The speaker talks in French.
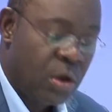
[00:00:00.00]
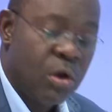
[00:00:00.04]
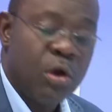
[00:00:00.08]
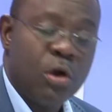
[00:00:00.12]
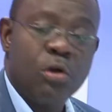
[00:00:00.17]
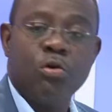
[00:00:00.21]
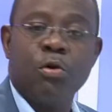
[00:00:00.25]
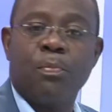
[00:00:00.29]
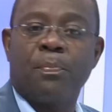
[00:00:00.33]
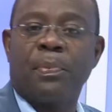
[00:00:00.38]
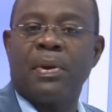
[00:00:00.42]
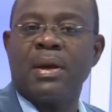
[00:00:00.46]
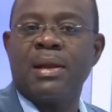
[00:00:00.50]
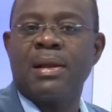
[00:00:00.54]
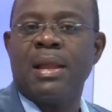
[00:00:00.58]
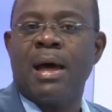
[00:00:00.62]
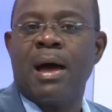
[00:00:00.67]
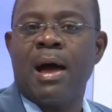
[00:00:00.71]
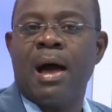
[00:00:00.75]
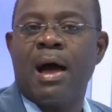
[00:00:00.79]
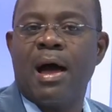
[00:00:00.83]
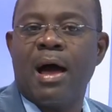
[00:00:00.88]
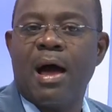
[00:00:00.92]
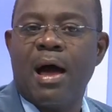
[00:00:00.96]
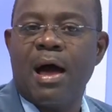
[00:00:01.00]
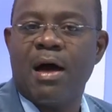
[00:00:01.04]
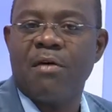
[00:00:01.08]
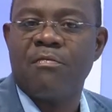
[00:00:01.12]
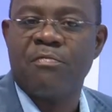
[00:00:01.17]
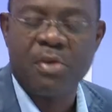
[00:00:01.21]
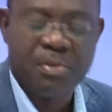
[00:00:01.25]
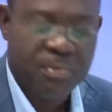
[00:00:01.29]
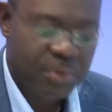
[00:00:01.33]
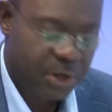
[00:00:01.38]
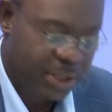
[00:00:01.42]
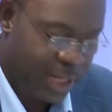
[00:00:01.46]
Le prélat
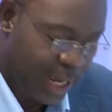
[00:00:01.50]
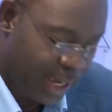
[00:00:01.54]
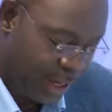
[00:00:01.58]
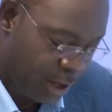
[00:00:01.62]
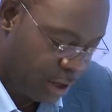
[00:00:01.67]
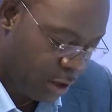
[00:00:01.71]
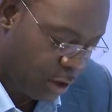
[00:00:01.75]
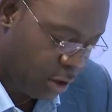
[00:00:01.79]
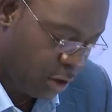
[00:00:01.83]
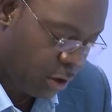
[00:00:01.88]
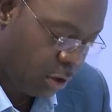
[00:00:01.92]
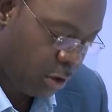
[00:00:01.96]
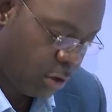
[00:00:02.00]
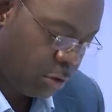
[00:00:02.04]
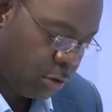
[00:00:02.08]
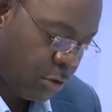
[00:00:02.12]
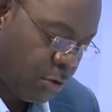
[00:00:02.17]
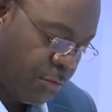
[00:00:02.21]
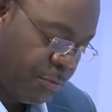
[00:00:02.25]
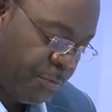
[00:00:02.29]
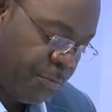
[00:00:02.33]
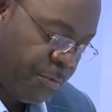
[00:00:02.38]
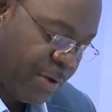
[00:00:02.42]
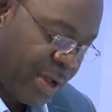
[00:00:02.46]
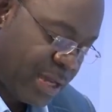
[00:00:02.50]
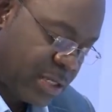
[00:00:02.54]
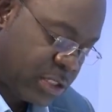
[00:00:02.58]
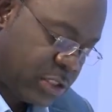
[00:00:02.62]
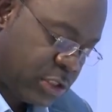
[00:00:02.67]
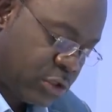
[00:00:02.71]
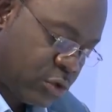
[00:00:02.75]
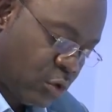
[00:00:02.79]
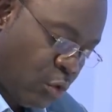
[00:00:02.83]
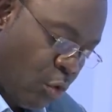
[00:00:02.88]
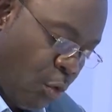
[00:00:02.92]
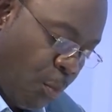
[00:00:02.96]
affirme d'ailleurs que
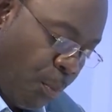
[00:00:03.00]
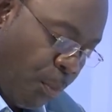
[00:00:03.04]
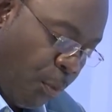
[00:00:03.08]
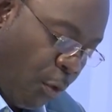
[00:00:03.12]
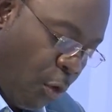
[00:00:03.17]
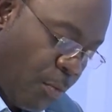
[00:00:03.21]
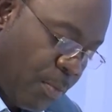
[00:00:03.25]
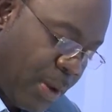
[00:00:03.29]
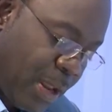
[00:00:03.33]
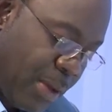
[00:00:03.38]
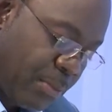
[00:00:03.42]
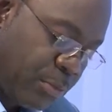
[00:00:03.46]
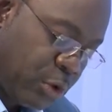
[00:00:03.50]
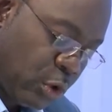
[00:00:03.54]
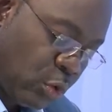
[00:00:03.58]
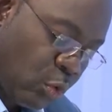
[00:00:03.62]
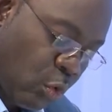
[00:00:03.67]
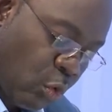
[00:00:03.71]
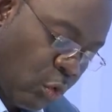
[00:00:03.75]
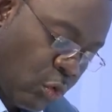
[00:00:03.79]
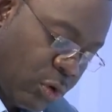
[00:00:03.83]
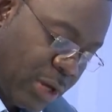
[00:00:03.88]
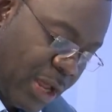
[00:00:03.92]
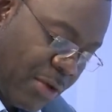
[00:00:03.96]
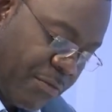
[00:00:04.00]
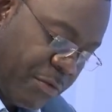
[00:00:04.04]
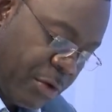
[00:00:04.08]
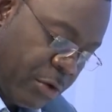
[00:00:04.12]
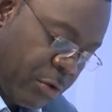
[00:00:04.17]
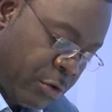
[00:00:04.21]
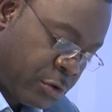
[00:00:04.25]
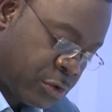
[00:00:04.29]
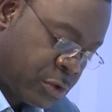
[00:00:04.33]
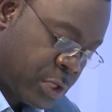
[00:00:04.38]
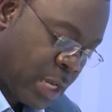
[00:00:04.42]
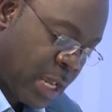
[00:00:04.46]
face au problème de
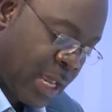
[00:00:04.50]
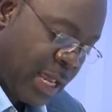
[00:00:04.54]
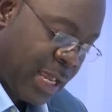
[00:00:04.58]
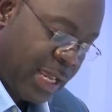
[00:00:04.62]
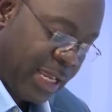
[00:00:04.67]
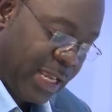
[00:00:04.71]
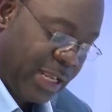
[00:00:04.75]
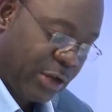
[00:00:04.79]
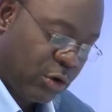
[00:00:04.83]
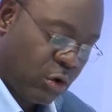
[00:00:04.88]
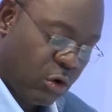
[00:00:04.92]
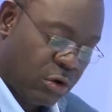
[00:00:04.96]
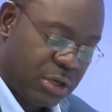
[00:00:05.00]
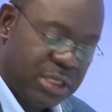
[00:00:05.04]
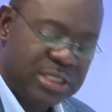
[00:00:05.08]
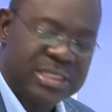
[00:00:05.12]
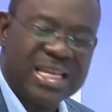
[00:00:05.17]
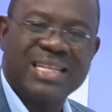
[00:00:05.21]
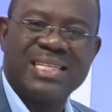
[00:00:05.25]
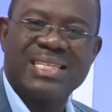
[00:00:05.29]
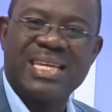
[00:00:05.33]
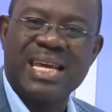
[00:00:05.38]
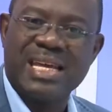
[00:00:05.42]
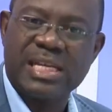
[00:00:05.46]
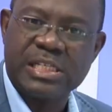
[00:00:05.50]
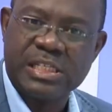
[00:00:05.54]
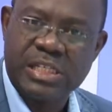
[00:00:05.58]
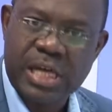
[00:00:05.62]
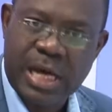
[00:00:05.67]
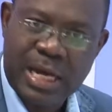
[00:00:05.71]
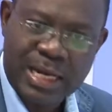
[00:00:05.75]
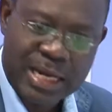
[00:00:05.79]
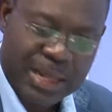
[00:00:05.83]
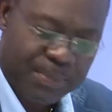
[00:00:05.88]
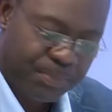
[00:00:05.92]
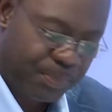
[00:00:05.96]
coronavirus, il connaissait
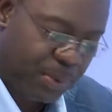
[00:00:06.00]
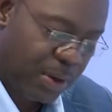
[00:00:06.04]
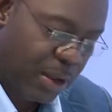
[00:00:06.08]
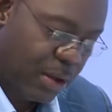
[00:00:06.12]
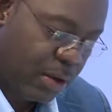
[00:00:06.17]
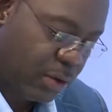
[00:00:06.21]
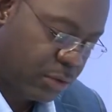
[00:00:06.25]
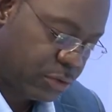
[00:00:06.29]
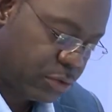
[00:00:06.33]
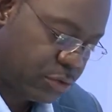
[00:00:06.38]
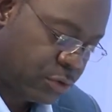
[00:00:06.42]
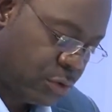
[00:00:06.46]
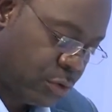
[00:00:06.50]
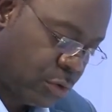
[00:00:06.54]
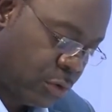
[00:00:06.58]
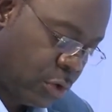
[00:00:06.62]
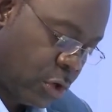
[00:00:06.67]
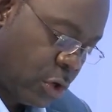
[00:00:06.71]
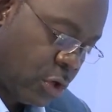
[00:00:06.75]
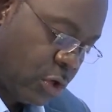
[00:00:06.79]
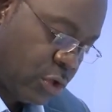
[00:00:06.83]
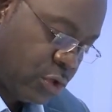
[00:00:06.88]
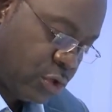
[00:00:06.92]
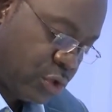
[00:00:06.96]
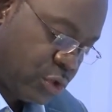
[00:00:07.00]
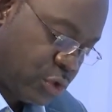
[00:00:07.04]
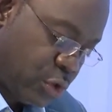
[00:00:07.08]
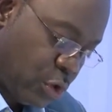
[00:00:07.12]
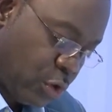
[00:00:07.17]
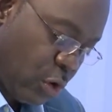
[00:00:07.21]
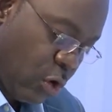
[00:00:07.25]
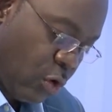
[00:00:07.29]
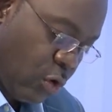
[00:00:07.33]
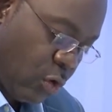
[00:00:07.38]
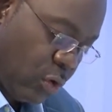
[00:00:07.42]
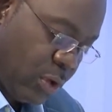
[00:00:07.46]
déjà les plantes
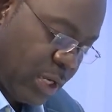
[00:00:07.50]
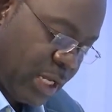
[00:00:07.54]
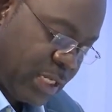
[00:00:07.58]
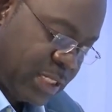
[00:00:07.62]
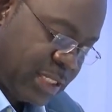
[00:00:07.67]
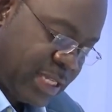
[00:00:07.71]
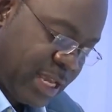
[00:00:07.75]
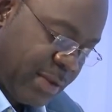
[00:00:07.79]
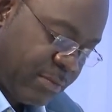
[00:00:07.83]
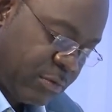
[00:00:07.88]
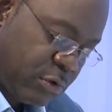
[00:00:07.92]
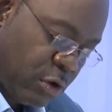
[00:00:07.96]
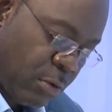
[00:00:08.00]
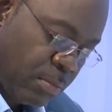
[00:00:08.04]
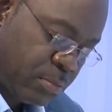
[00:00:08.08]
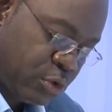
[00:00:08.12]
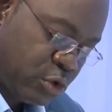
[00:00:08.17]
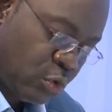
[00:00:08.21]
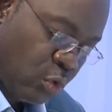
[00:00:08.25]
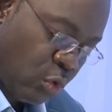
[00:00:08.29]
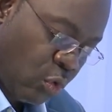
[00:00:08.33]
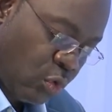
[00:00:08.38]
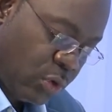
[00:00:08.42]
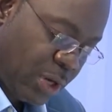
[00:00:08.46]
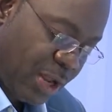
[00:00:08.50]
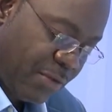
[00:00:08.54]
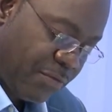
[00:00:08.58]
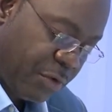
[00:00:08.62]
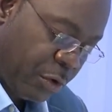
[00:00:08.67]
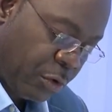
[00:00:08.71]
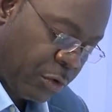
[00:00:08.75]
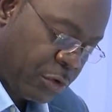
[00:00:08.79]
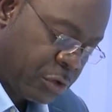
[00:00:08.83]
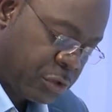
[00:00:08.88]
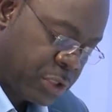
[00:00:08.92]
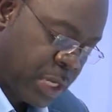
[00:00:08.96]
selon les symptômes du
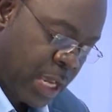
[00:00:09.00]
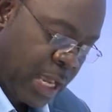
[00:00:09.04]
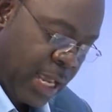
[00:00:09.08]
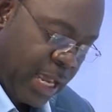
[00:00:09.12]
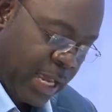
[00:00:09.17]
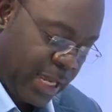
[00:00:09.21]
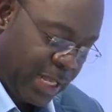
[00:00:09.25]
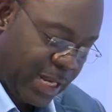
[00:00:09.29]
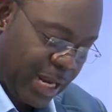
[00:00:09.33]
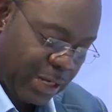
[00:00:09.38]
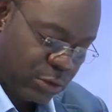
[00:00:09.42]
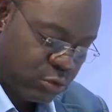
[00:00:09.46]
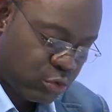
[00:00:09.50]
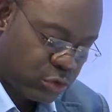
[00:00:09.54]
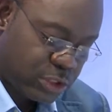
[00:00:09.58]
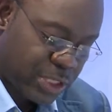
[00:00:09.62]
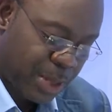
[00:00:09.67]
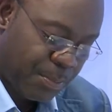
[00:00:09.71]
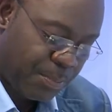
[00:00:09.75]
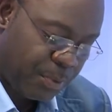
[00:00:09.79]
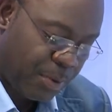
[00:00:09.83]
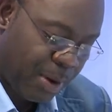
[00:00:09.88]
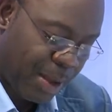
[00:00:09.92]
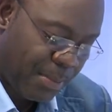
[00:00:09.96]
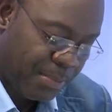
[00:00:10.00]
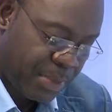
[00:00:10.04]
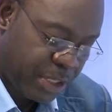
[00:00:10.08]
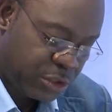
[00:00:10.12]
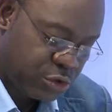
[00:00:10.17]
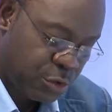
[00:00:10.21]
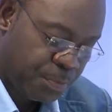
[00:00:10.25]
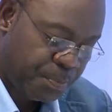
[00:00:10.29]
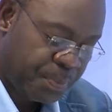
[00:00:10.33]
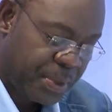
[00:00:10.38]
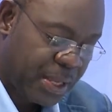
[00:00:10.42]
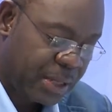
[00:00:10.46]
coronavirus. Il a tout simplement mis
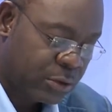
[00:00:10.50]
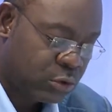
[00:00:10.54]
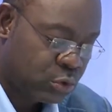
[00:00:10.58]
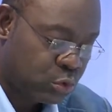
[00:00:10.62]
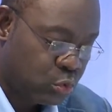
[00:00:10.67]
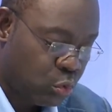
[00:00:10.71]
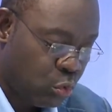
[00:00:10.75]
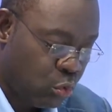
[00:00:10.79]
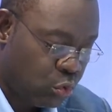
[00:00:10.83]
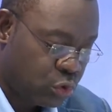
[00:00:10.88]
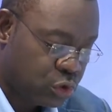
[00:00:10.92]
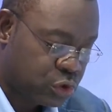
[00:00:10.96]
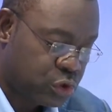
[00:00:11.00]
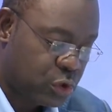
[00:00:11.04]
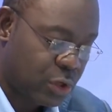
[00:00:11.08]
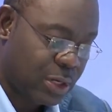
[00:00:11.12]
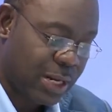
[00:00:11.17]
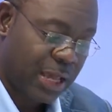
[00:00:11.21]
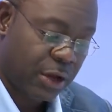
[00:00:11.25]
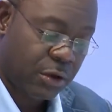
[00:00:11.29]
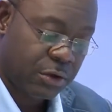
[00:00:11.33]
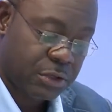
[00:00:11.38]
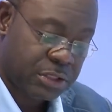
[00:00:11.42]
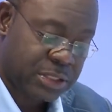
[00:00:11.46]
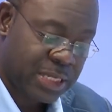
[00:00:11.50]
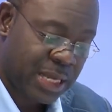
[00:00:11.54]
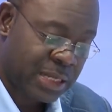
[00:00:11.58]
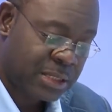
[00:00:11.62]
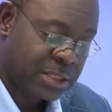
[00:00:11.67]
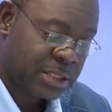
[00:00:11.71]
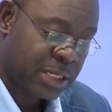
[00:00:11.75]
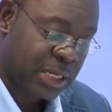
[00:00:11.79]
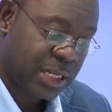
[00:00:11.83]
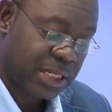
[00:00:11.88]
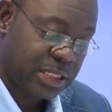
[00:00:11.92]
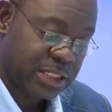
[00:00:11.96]
sur pied toutes les recettes
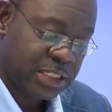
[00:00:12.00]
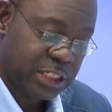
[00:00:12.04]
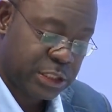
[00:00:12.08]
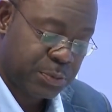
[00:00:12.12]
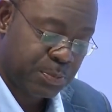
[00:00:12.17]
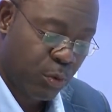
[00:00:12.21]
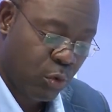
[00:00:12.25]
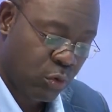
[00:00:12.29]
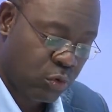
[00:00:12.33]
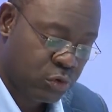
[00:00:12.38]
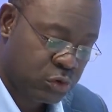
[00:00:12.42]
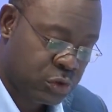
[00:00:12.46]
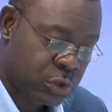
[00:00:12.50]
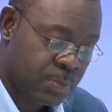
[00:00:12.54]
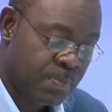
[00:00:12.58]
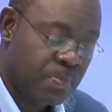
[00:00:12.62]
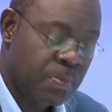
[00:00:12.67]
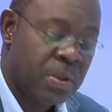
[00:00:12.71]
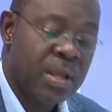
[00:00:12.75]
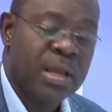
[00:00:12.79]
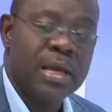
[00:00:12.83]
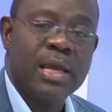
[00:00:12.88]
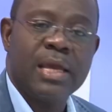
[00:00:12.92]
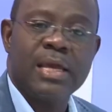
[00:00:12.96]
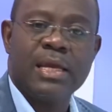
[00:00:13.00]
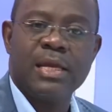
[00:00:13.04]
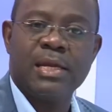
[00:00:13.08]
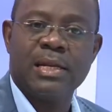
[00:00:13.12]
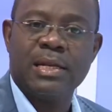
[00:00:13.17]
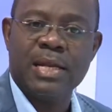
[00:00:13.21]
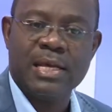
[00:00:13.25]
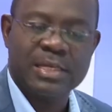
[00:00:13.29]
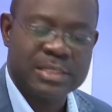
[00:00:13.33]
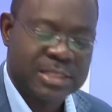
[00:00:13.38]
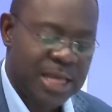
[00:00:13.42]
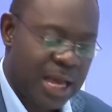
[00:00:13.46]
qu'il dispose. Il
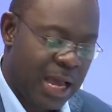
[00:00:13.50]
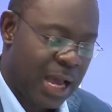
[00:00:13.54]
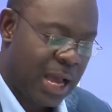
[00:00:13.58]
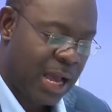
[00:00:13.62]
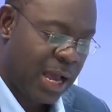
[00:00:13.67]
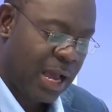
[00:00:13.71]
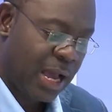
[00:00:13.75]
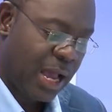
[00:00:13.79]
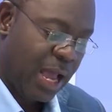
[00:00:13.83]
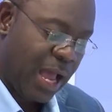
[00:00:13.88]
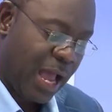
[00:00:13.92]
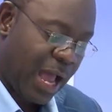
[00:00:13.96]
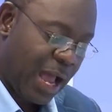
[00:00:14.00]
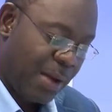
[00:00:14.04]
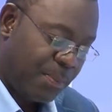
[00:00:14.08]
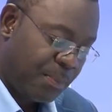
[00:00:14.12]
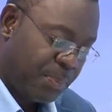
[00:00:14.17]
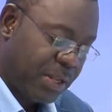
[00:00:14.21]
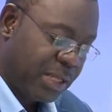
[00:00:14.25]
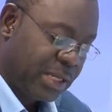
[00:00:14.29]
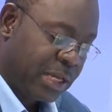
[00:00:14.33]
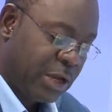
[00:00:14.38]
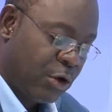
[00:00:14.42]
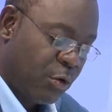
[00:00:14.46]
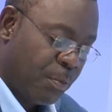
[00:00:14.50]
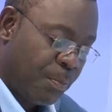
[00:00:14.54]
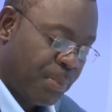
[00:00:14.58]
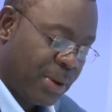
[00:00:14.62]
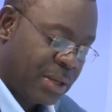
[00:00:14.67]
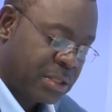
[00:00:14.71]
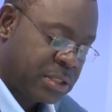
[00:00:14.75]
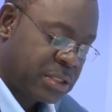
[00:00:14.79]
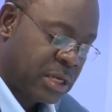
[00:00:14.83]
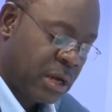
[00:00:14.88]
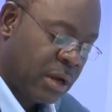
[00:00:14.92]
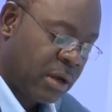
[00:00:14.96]
les a appliquées aux
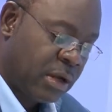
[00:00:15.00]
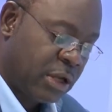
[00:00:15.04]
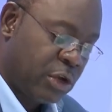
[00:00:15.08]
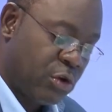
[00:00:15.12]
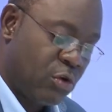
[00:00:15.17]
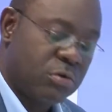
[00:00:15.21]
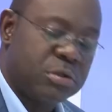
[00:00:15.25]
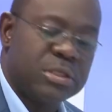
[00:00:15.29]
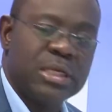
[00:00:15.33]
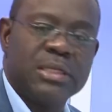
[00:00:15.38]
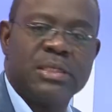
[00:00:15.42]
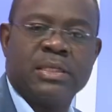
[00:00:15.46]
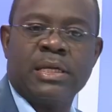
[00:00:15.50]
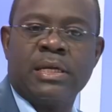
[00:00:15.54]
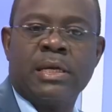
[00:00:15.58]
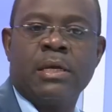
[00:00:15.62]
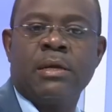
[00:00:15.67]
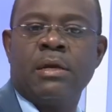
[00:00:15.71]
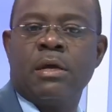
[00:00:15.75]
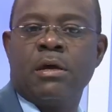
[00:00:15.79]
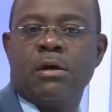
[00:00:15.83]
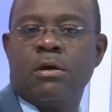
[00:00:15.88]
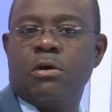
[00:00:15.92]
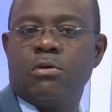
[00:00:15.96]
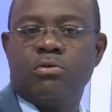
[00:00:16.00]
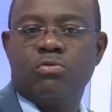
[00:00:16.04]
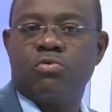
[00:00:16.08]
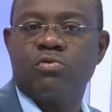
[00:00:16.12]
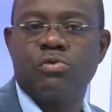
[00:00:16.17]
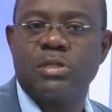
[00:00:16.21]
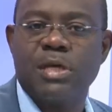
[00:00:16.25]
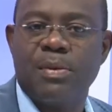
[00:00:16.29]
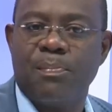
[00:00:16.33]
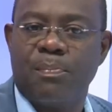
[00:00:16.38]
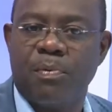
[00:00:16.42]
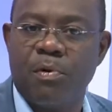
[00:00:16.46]
patients qui ont été tout
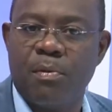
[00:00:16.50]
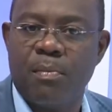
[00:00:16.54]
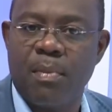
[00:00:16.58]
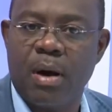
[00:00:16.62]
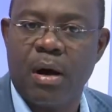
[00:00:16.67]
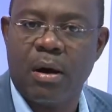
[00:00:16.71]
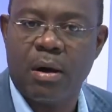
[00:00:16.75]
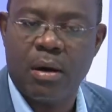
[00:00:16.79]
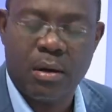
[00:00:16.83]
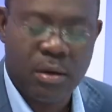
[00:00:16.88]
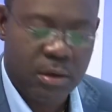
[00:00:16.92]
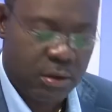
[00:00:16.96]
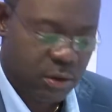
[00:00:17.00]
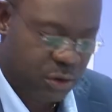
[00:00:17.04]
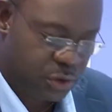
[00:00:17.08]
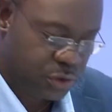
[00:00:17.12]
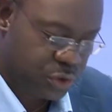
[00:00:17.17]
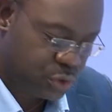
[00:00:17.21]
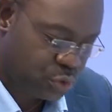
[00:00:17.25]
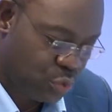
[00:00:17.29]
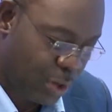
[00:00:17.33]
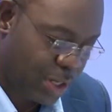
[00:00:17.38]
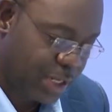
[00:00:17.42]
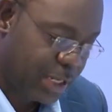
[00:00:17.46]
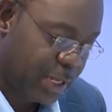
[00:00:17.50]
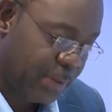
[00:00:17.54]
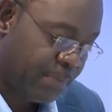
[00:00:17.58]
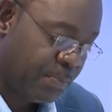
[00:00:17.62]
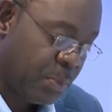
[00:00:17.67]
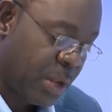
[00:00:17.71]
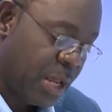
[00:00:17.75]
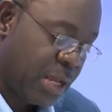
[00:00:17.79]
simplement euh, soignés.